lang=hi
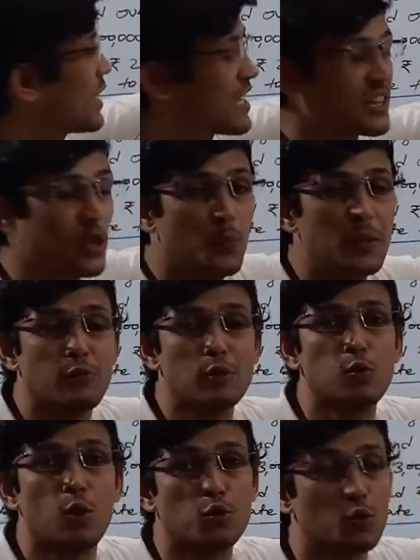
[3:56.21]
कितने रुपीज
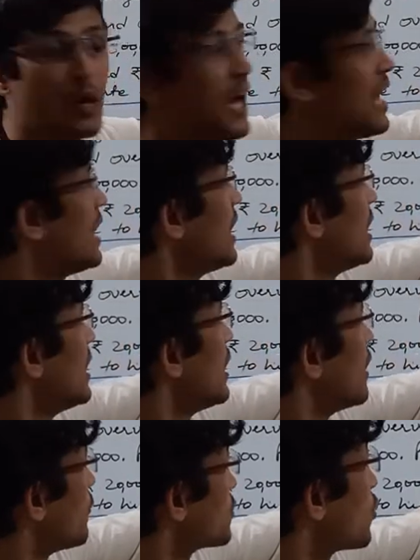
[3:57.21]
वसूल हो चुका
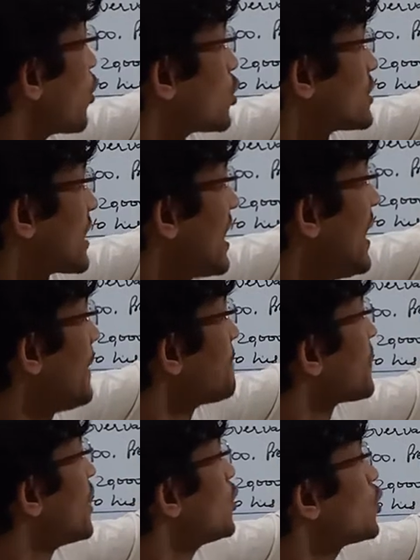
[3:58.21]
वसूल हो सका
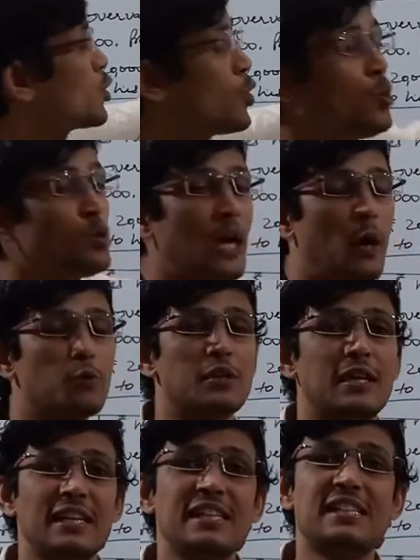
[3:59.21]

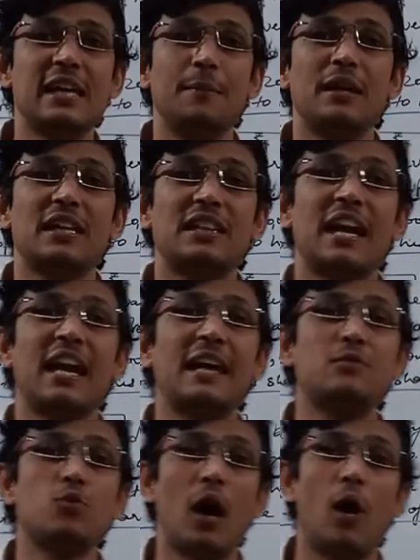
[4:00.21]
2000 इससे हमें कितना
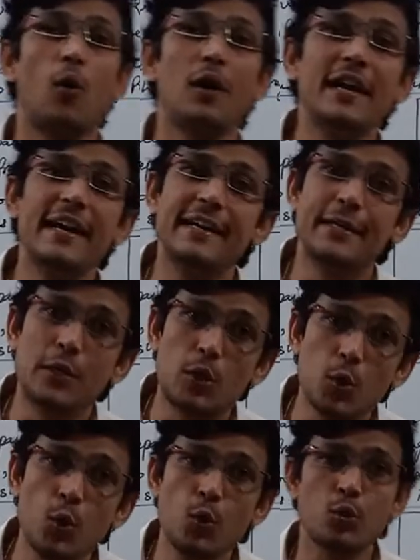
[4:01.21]
रिलाइज हुआ ओनली
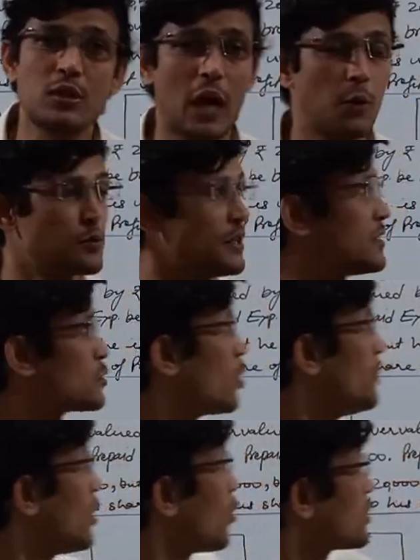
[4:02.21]
2000 सो
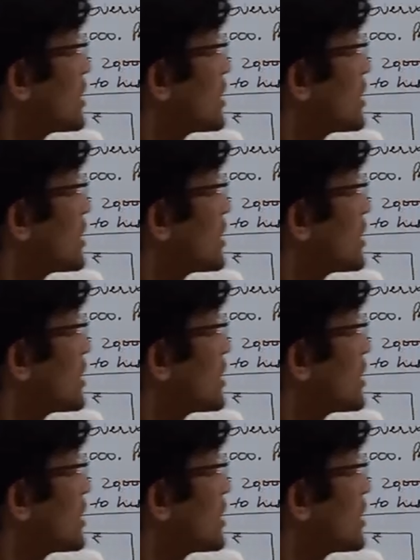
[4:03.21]
हमें लॉस